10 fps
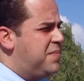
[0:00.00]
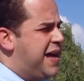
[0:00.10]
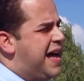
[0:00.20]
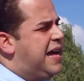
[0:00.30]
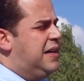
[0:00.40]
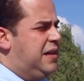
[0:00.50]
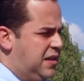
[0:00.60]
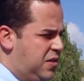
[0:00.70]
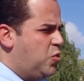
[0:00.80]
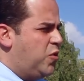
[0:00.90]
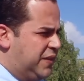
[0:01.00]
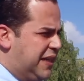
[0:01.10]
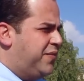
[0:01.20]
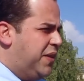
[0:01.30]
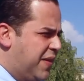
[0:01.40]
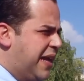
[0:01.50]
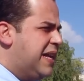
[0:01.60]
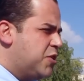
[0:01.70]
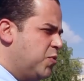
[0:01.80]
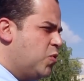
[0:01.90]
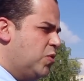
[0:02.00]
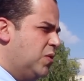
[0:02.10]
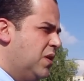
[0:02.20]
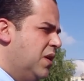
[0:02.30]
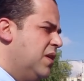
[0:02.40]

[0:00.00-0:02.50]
مع آه، ظروف التخفيف يعني نجم يكون